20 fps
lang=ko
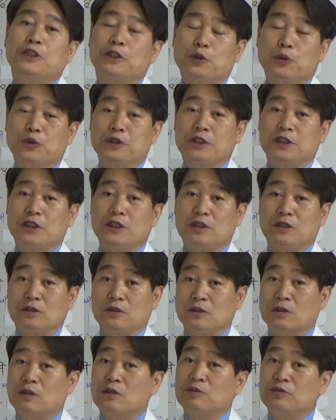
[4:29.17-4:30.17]
신호인지
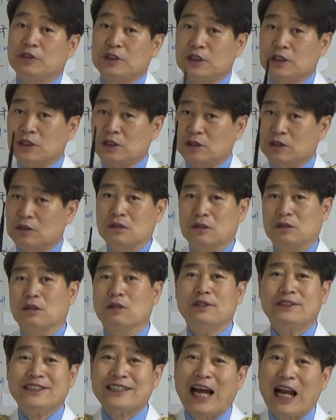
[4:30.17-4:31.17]
여러분이
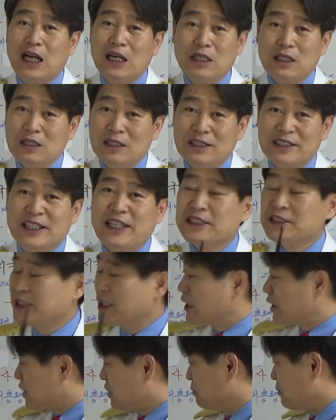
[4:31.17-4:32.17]
그걸 잘 캐치해야